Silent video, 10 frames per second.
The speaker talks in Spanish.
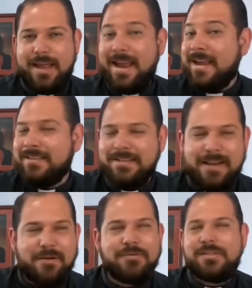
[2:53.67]
Ese
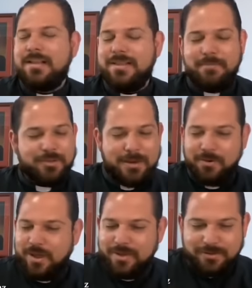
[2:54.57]
es el constante
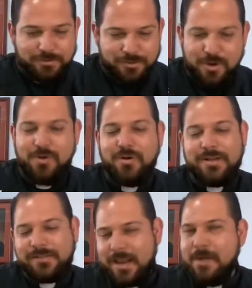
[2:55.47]
motivo de discusión
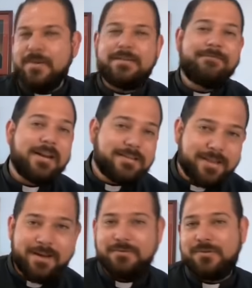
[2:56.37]
con escribas y
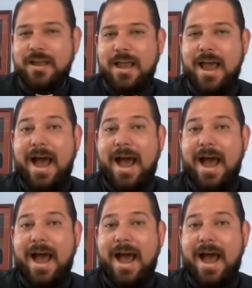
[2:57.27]
fariseos,